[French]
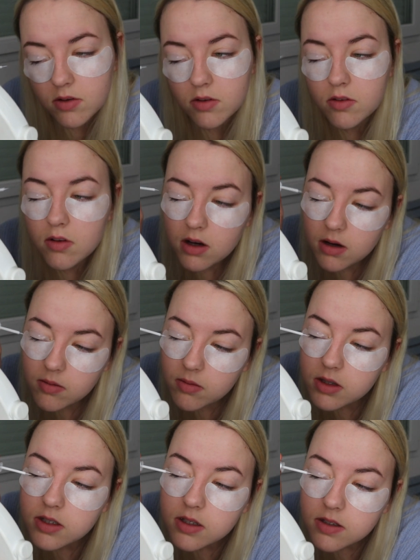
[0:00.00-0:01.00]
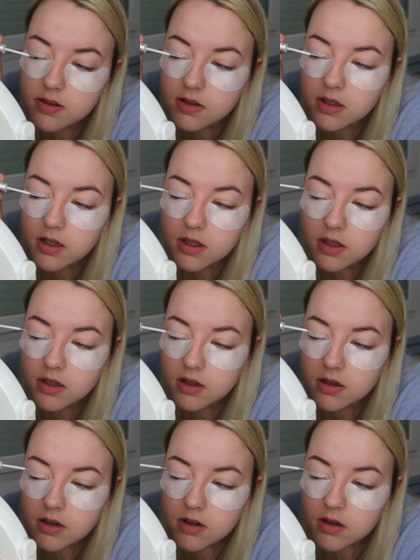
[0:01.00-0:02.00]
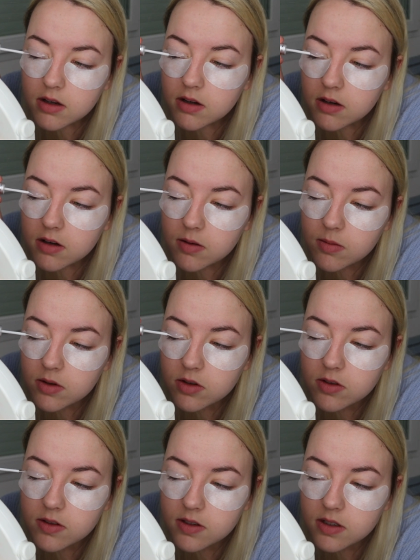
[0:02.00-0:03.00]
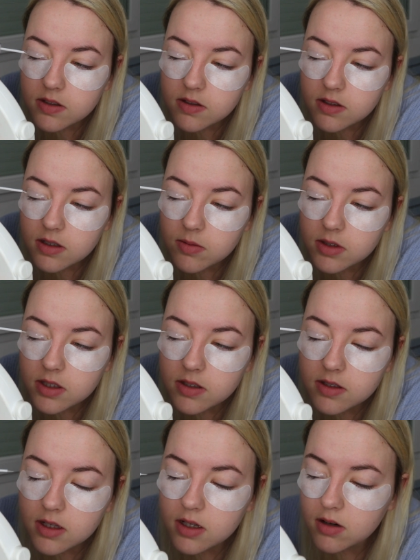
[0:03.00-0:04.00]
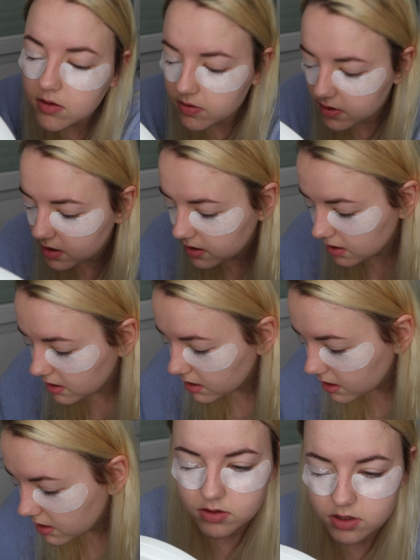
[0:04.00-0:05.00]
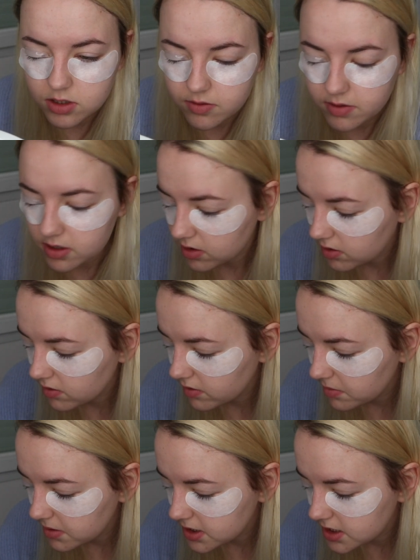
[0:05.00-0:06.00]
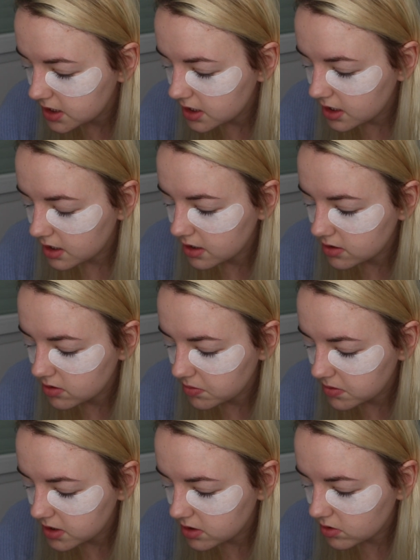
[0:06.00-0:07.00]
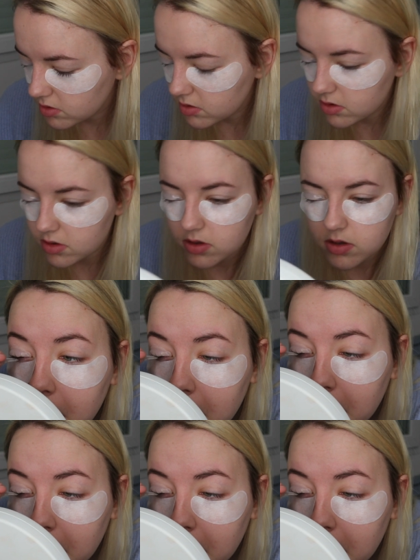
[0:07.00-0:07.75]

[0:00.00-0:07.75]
que ce soit à moitié sec. Comment je sais si c'est à moitié sec, en fait Ensuite, je vais relever mes cils avec ce petit truc.